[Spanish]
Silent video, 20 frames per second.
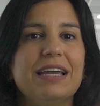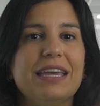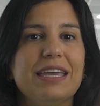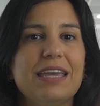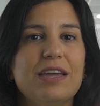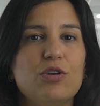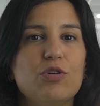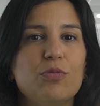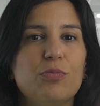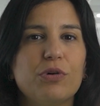
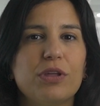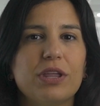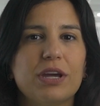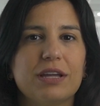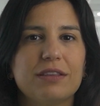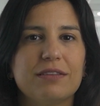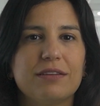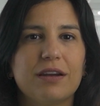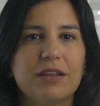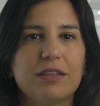que no
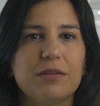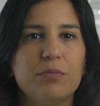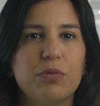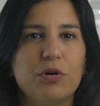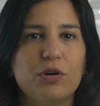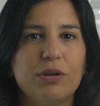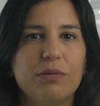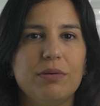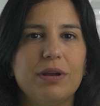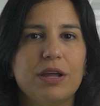pueden estar
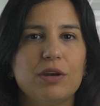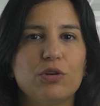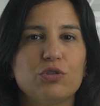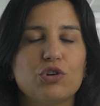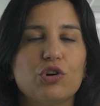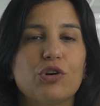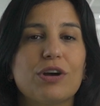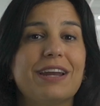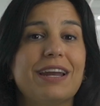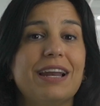disponibles en
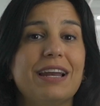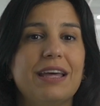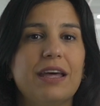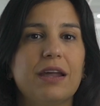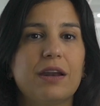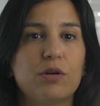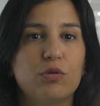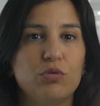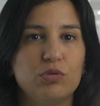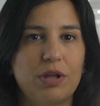otros canales
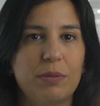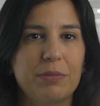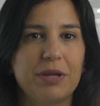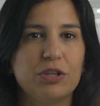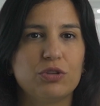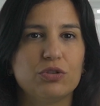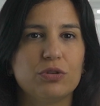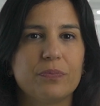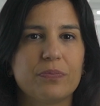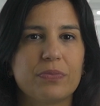de
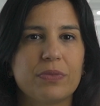reclutamiento.